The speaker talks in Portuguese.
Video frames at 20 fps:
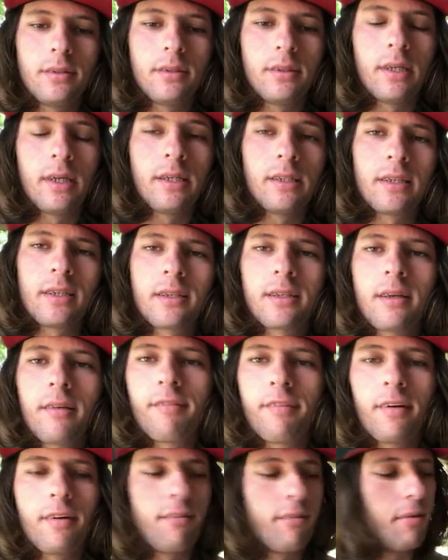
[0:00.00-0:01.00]
Daí
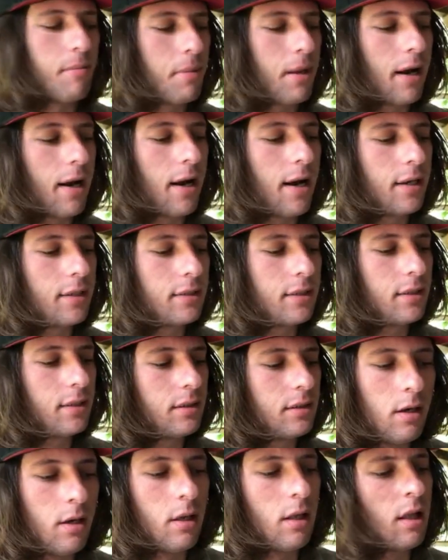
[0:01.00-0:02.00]
sexta-feira eu vim para casa
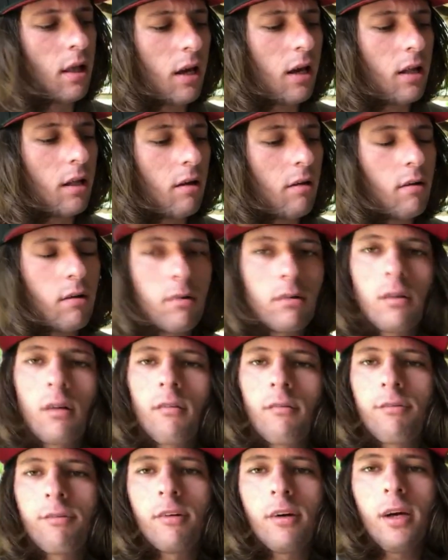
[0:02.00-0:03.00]
e daí não
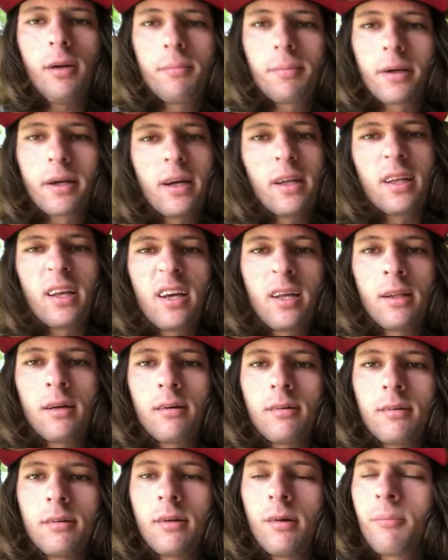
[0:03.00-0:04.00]
não fui, porque daí
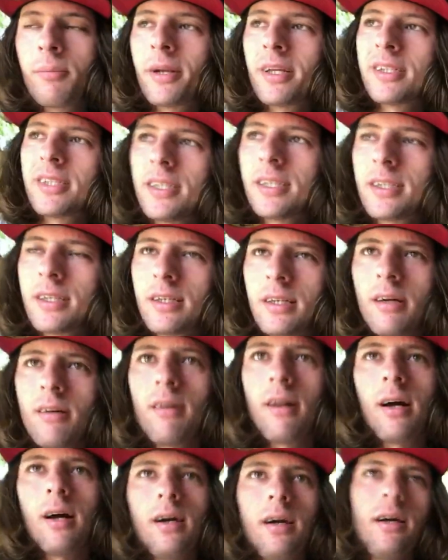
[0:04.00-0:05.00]
não não precisa
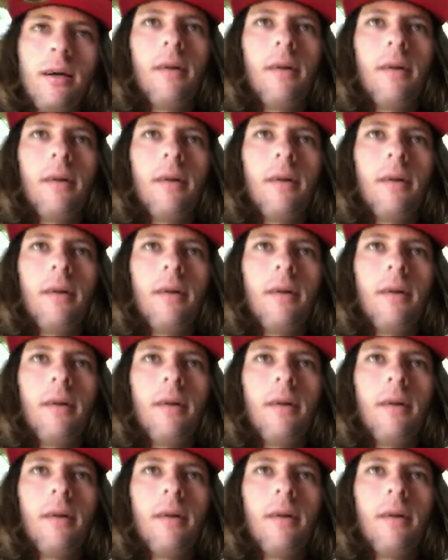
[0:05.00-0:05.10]
deu lá.